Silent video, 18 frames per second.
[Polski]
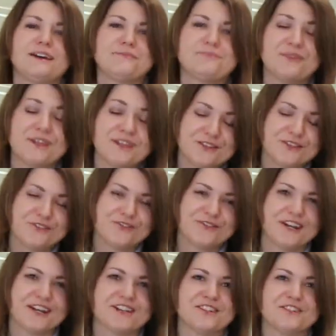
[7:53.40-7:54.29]
piękno
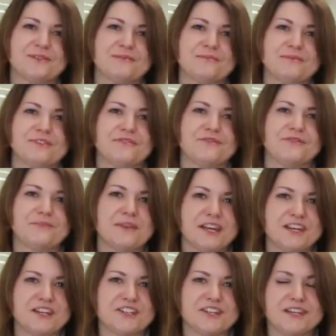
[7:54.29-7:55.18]
w każdym
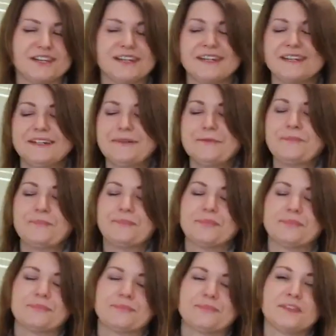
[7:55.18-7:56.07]
wymiarze.
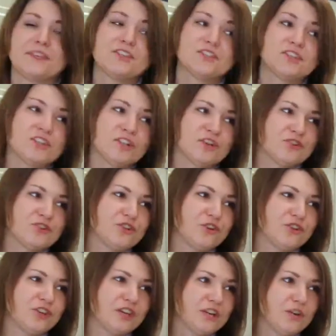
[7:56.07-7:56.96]
Mm, jeżeli
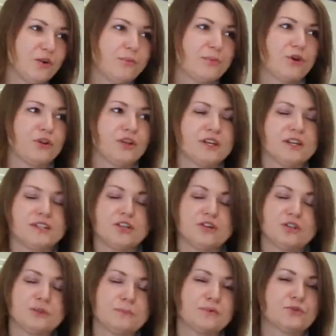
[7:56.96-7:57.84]
chodzi o jego projekty,
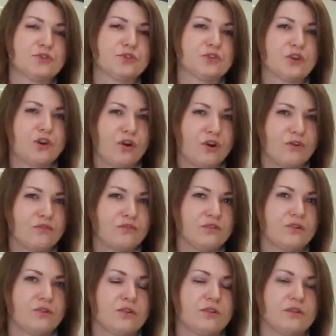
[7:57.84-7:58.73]
one
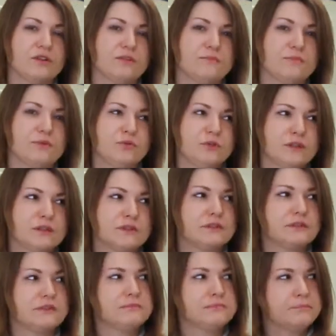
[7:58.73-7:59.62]
początkowo e, były
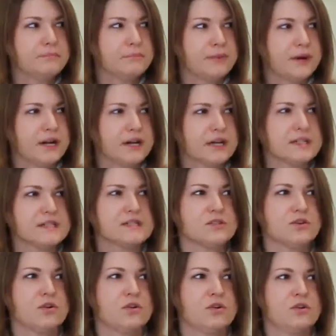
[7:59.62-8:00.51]

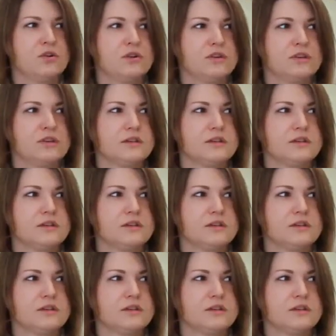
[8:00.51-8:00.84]
bardzo